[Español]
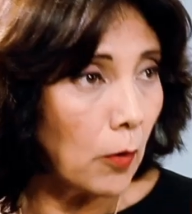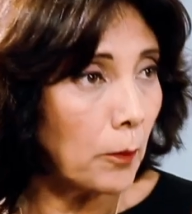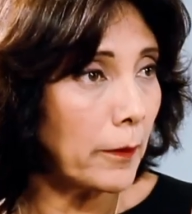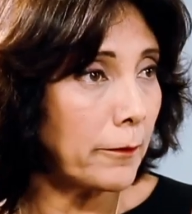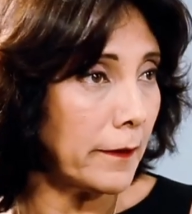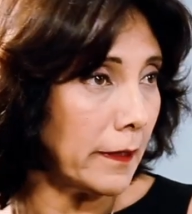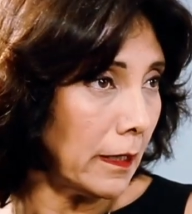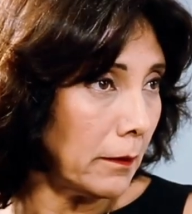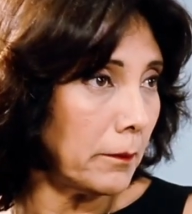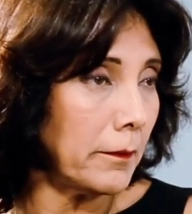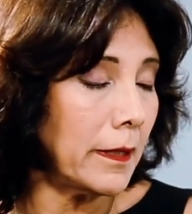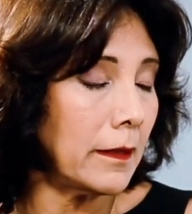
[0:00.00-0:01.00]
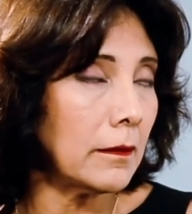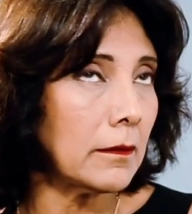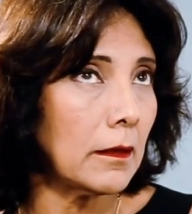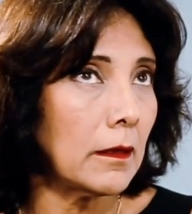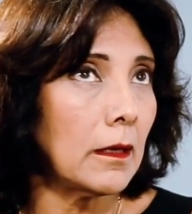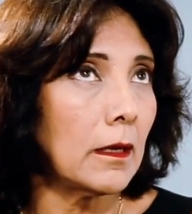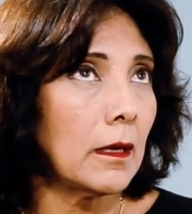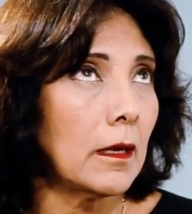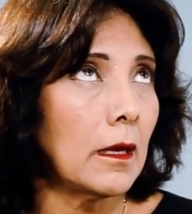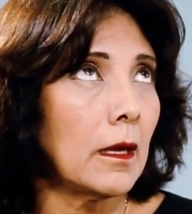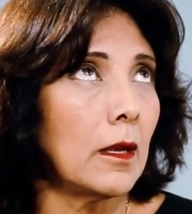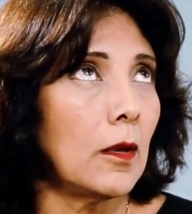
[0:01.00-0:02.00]
OMPE finalmente
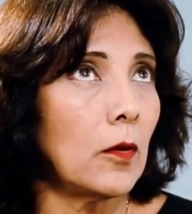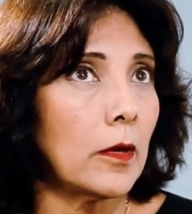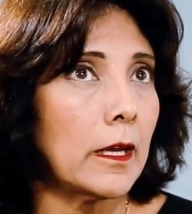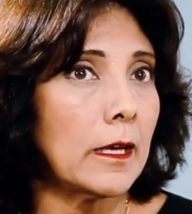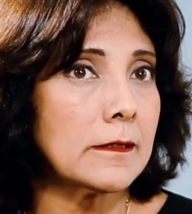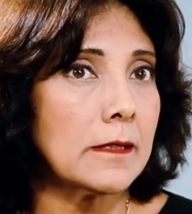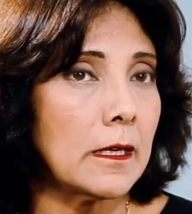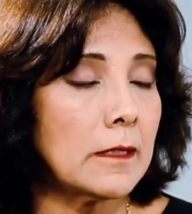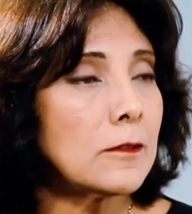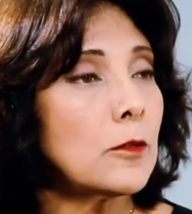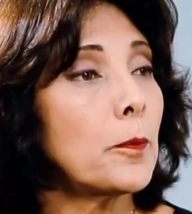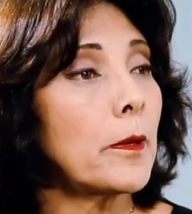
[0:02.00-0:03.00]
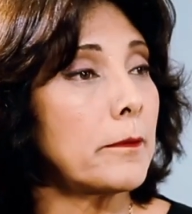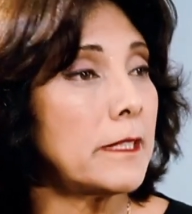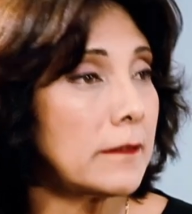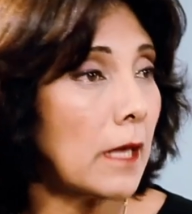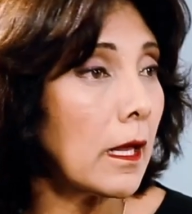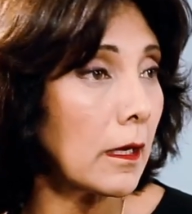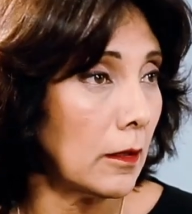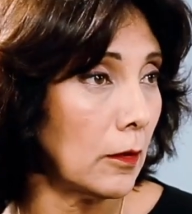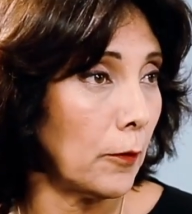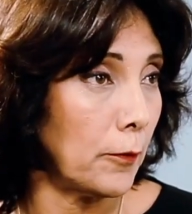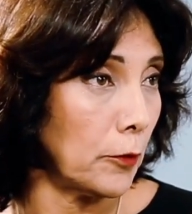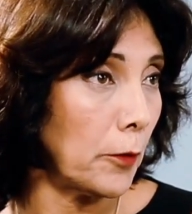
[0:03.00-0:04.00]
lo que hace es supervisar
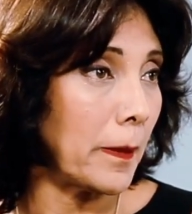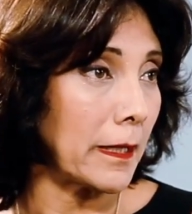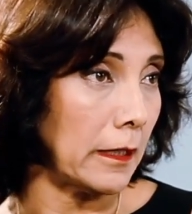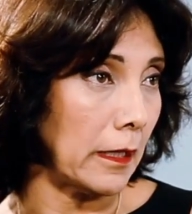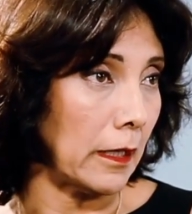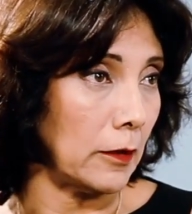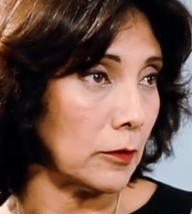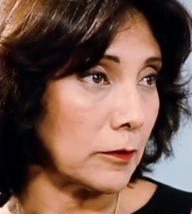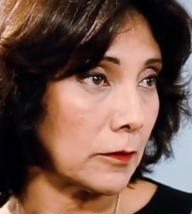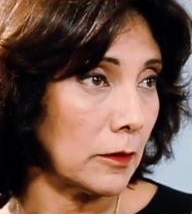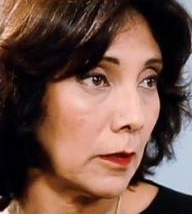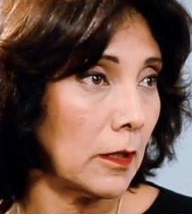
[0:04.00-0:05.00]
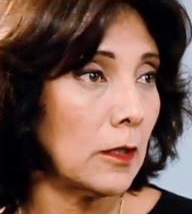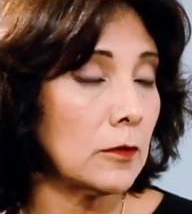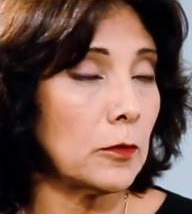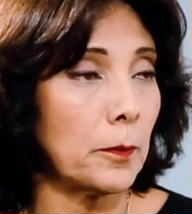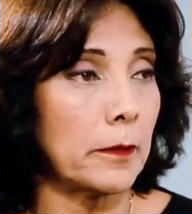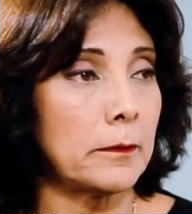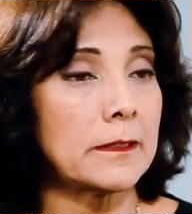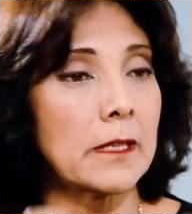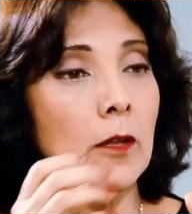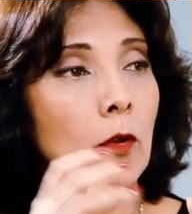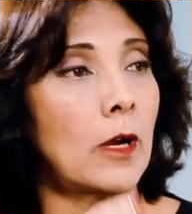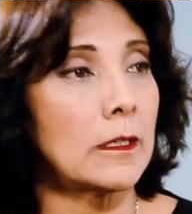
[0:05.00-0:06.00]
los fondos partidarios,
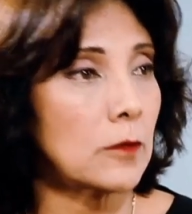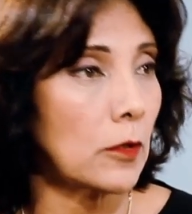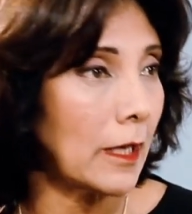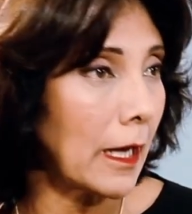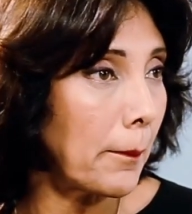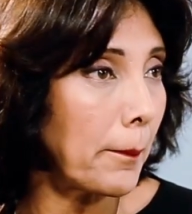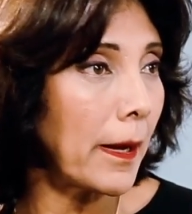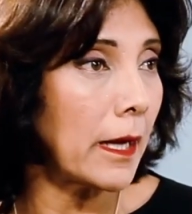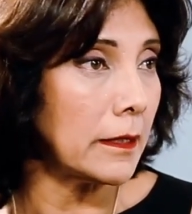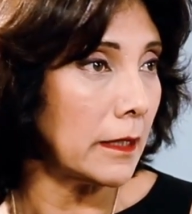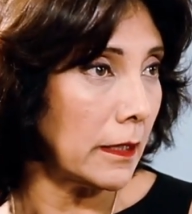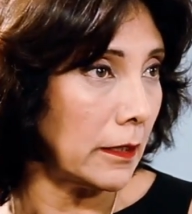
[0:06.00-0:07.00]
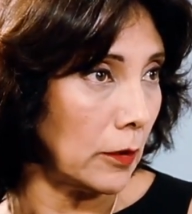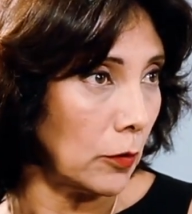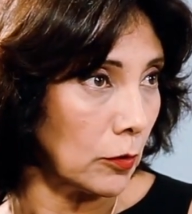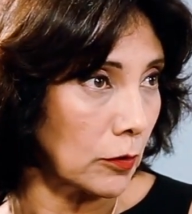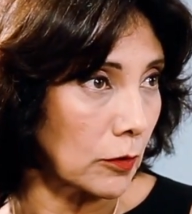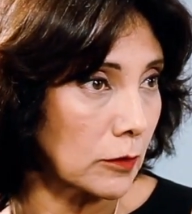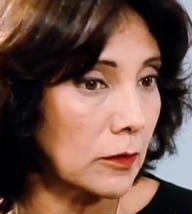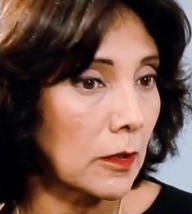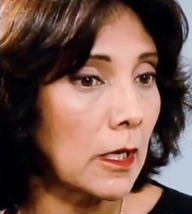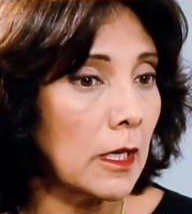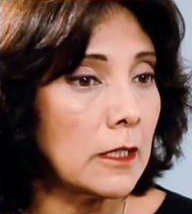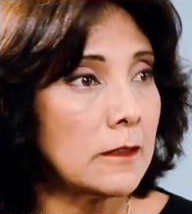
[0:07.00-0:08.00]
supervisa los gastos de campaña y otros.
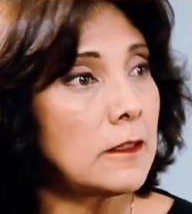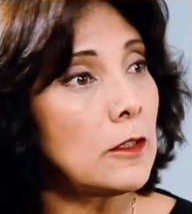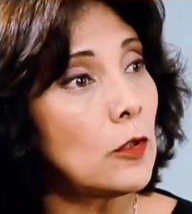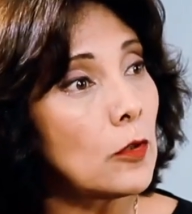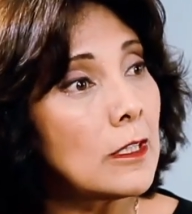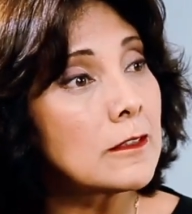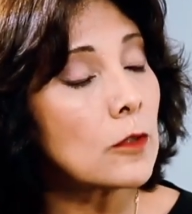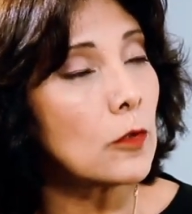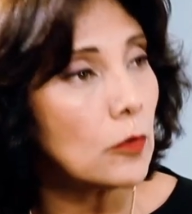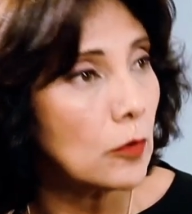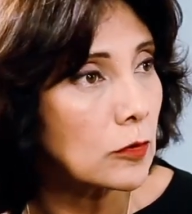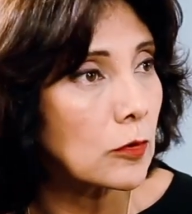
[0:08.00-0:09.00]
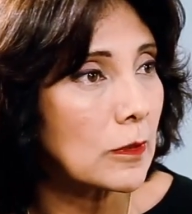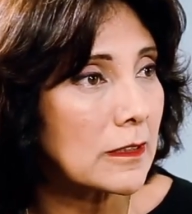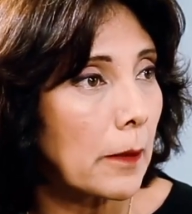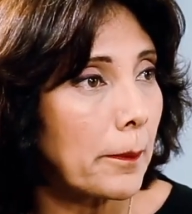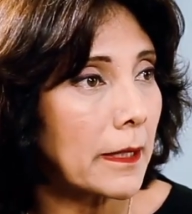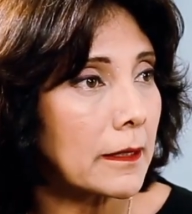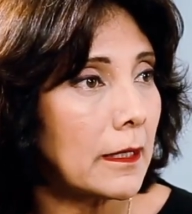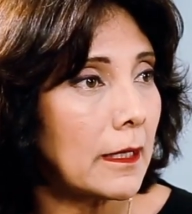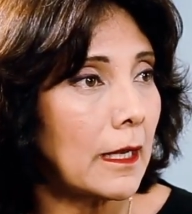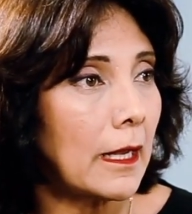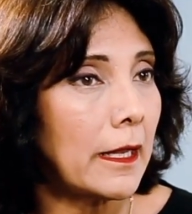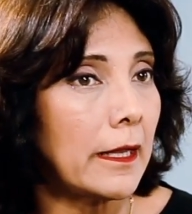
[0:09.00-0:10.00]
Si yo desconozco esta parte de
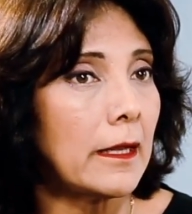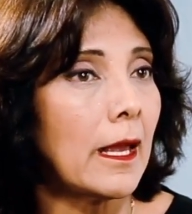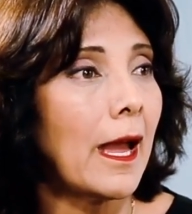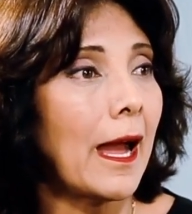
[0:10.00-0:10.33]
la ley,